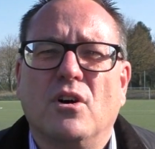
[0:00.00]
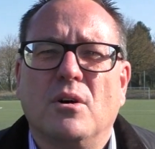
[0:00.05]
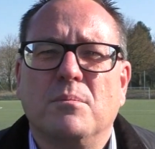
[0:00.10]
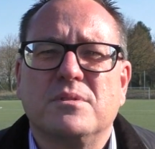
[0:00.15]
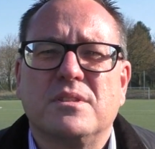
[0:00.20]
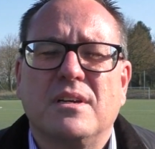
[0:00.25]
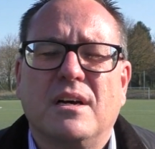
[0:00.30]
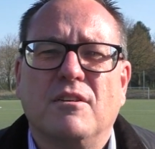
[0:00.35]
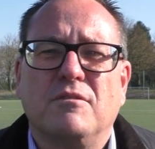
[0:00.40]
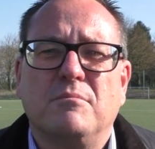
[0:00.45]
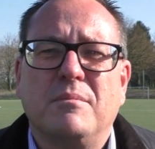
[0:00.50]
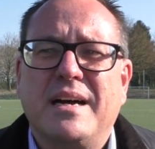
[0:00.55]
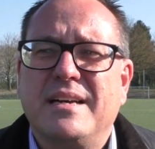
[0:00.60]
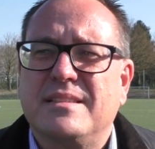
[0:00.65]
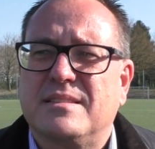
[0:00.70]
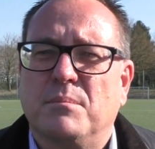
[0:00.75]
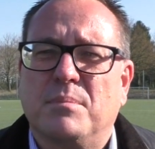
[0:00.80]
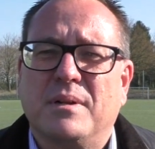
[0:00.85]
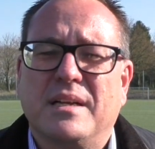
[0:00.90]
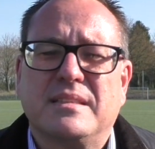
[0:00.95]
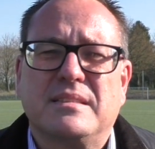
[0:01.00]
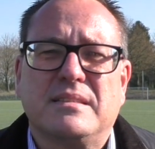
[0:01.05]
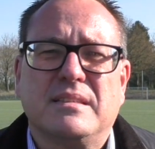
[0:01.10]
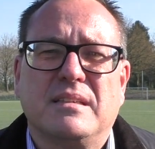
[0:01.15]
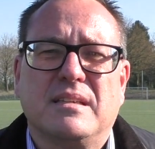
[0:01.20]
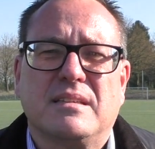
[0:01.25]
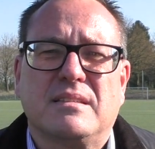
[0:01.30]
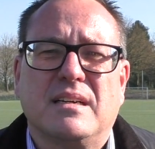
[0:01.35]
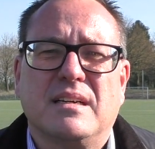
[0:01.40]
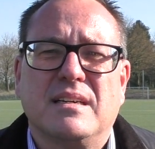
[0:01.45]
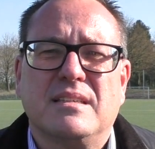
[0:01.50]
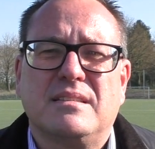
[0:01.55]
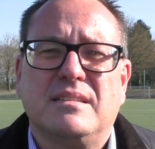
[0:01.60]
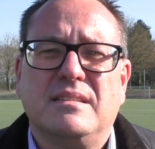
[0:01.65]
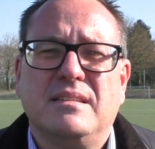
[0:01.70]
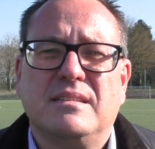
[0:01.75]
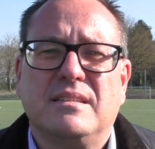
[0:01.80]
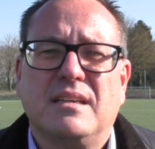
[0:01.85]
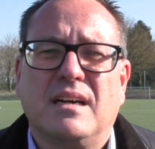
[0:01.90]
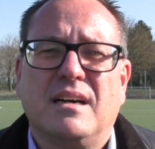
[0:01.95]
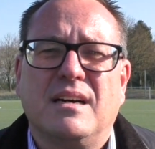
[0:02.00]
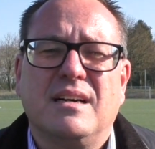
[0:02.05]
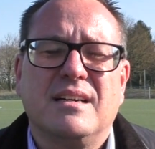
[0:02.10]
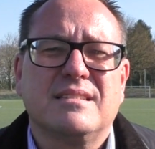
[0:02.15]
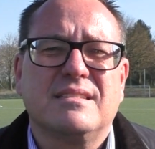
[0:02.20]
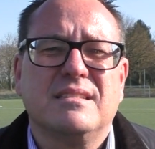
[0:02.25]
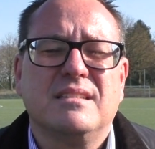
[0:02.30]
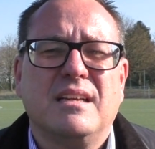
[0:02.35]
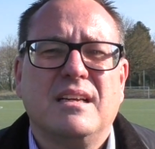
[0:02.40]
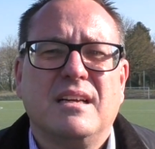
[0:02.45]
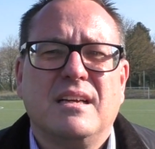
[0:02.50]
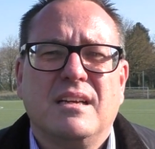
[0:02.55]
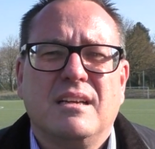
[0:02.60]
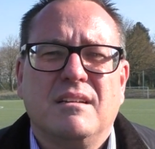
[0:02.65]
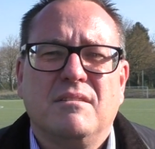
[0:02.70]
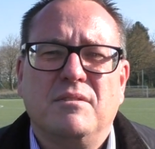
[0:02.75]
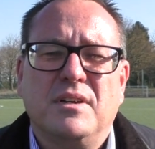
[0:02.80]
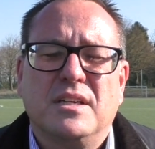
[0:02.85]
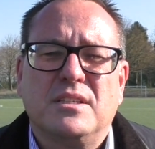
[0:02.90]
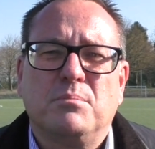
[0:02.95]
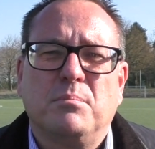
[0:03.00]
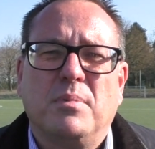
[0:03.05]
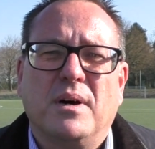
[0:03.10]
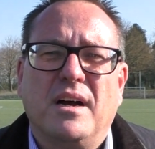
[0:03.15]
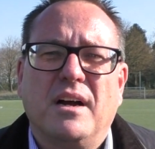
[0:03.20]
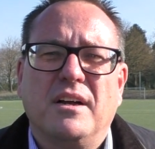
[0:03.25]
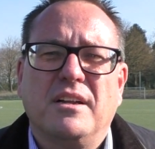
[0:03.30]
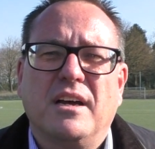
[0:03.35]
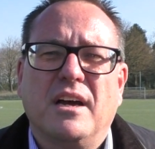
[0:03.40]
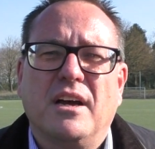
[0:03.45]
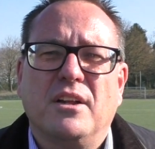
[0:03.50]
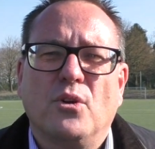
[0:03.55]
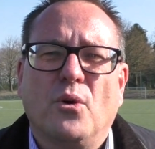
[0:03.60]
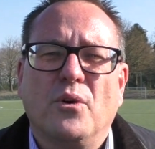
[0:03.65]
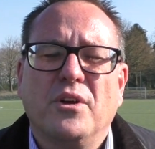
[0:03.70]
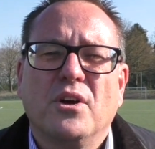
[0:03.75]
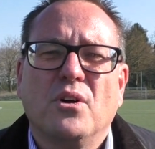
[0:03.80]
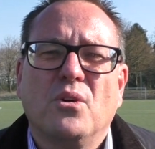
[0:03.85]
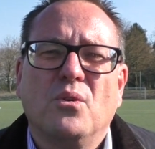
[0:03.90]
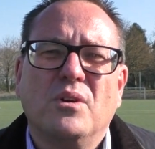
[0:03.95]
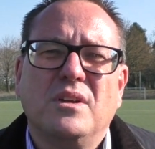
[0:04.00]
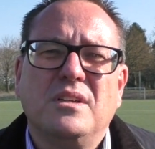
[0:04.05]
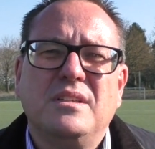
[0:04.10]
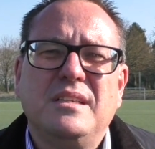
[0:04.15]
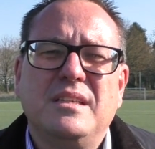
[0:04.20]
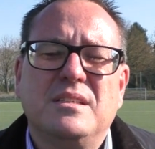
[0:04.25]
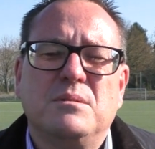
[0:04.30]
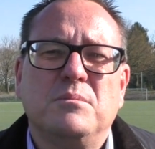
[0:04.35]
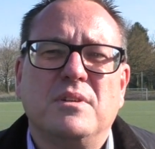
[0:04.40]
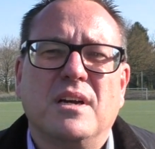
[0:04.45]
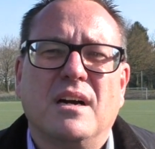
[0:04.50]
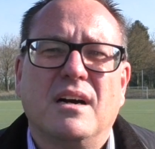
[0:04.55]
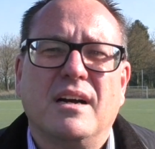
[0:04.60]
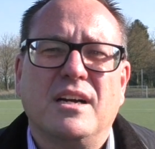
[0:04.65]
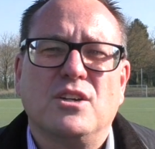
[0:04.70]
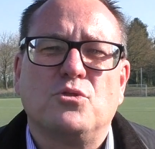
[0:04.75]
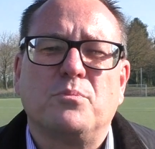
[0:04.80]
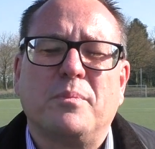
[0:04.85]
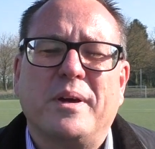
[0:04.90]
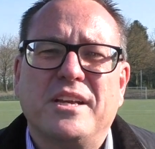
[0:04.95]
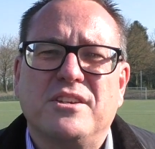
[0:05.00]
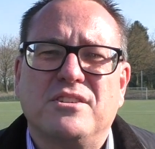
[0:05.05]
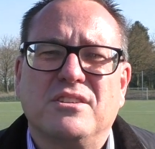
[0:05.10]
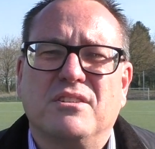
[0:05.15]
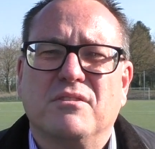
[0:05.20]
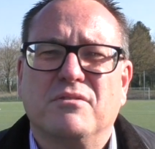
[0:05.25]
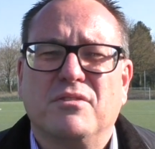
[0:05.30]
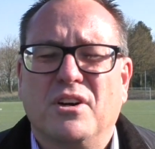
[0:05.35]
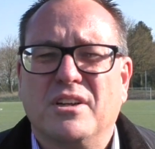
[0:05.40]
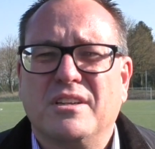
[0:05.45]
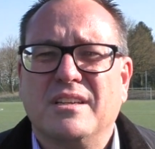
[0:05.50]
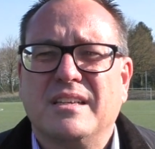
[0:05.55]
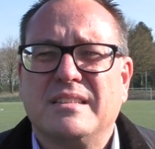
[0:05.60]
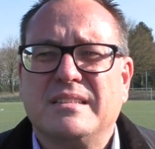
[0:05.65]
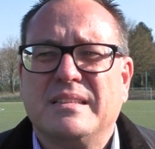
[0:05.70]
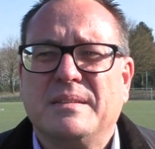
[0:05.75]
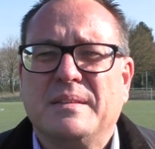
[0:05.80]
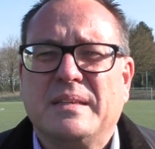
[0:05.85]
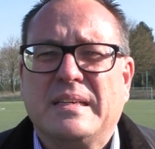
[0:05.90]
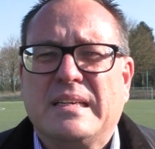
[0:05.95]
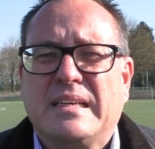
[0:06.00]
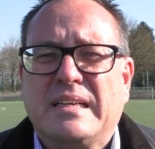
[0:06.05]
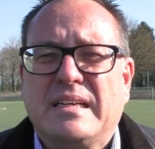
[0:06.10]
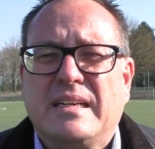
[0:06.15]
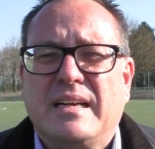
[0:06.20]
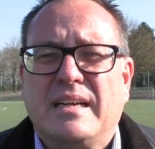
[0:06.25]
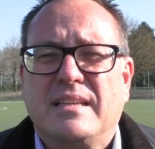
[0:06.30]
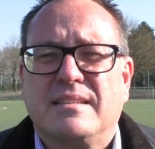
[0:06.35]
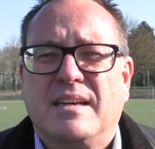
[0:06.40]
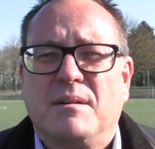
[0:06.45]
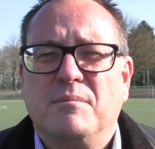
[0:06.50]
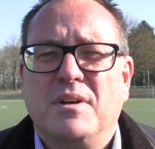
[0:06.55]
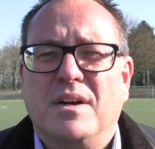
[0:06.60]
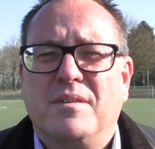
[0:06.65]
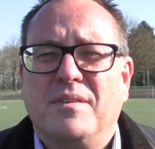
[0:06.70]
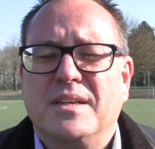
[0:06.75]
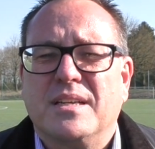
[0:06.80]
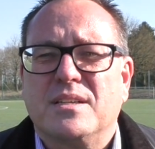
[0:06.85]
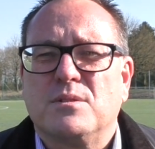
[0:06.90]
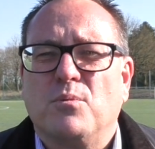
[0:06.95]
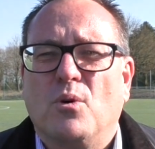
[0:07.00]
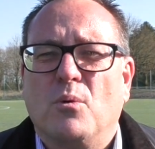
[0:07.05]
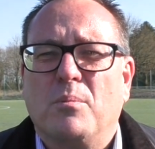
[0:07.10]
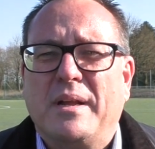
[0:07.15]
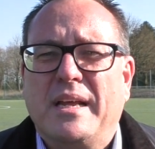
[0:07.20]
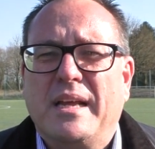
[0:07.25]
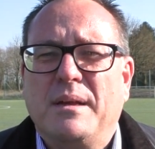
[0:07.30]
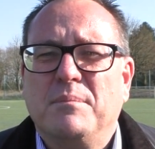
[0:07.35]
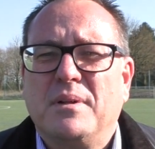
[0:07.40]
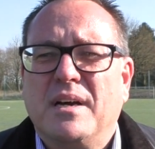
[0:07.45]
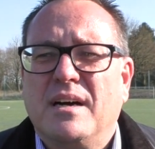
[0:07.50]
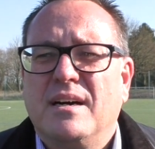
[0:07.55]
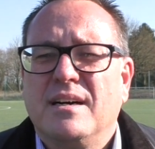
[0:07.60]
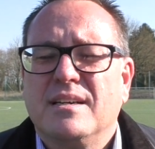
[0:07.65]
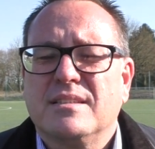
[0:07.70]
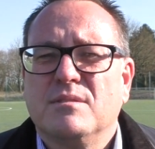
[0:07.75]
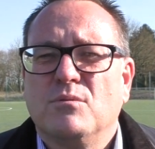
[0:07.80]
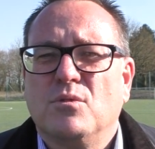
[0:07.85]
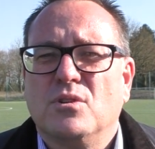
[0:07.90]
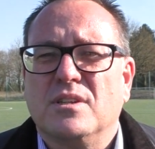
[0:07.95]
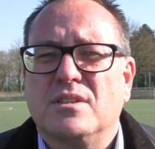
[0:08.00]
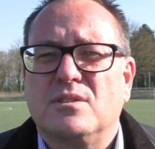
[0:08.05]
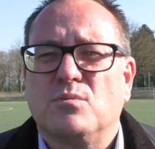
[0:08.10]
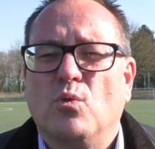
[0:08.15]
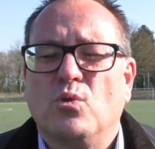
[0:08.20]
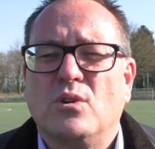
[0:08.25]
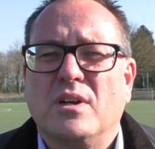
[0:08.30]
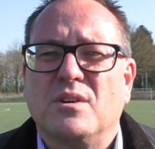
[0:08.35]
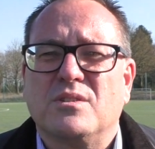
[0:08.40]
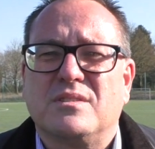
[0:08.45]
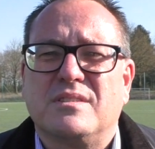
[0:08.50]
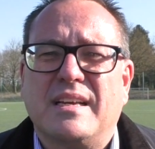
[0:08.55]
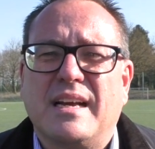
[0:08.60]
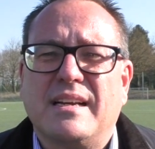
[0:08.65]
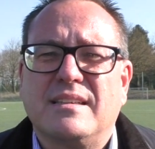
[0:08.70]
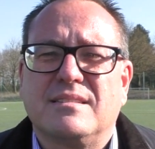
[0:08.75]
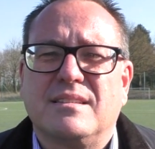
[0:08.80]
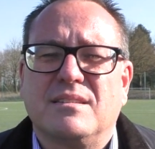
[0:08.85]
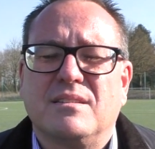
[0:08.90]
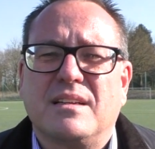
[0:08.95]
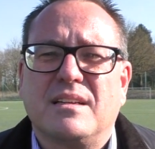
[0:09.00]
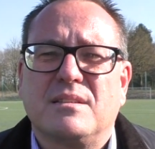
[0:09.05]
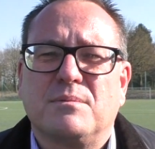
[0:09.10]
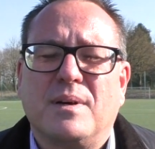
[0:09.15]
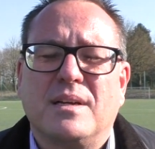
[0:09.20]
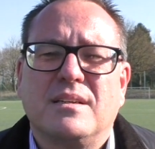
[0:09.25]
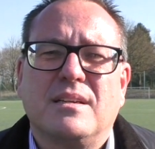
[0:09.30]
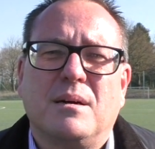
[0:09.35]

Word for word: Worms auf dem ersten Platz sind. Das heißt, dieser Rasen wird bei einer Erneuerung in diesem Jahr entsprechend gefördert. Jetzt haben wir aber das Problem, der Rasen wurde 2006, und das war